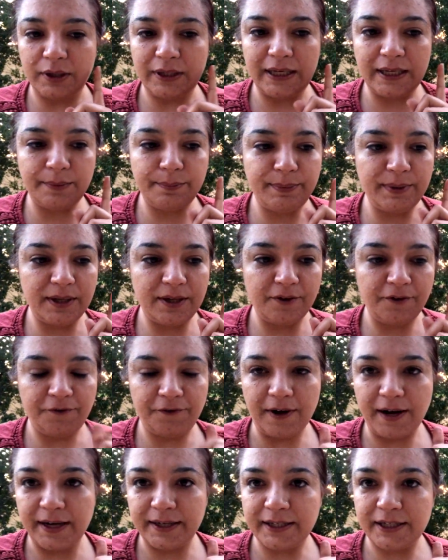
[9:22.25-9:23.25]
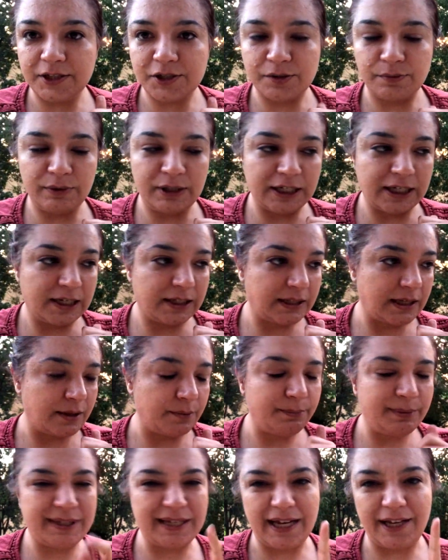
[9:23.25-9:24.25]
Ne bir fareye şimdiye kadar
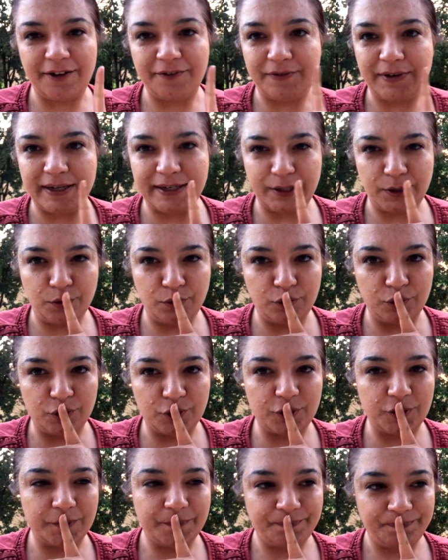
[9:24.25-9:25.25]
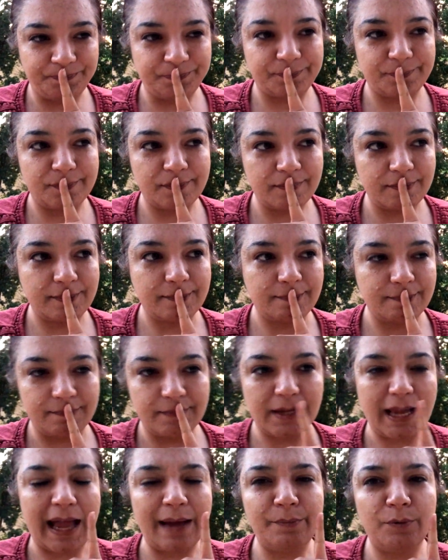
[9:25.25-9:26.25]
bir tane fareyi öldürdü.
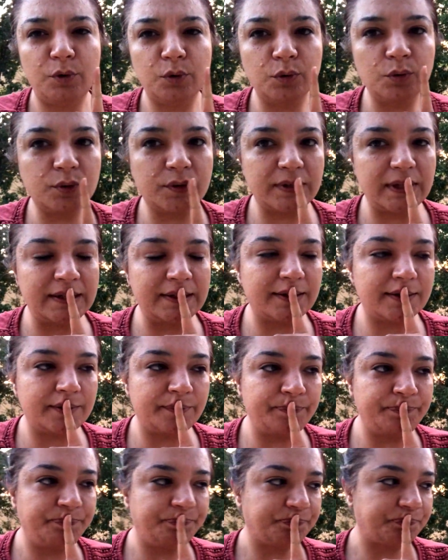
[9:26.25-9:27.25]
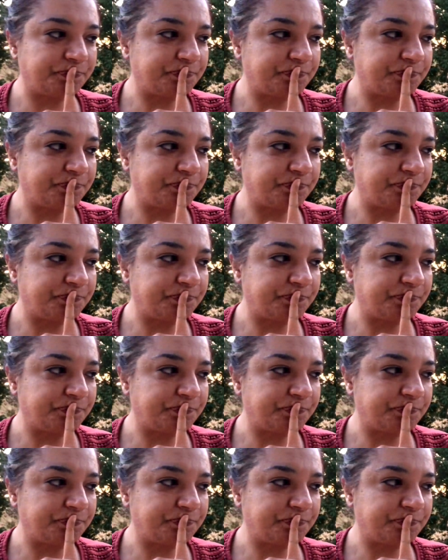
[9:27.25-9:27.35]
Ama onu sanırım